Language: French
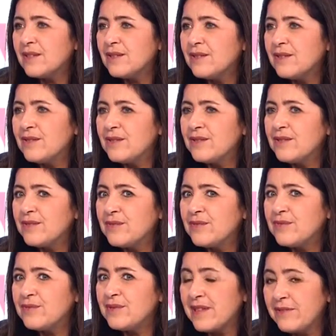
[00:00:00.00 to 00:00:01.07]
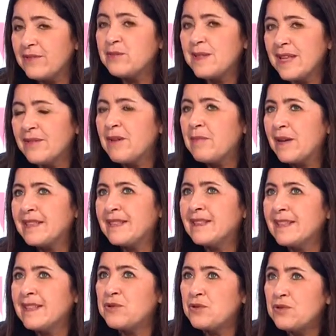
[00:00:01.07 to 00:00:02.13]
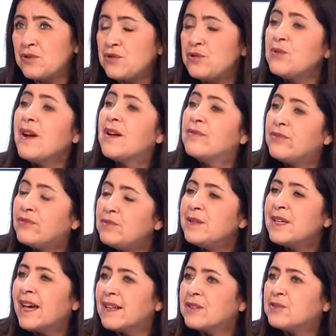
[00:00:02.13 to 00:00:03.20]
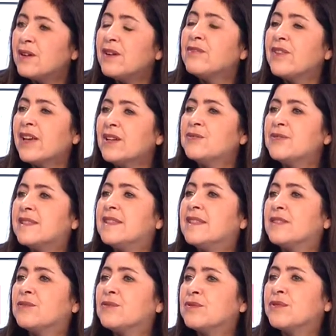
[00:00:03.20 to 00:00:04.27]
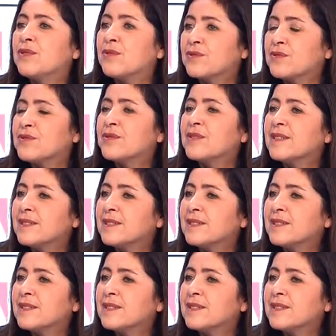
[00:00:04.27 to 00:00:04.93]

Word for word: euh, vous avez observé à partir des réseaux sociaux un flux migratoire vers le site. oui, on l'observe,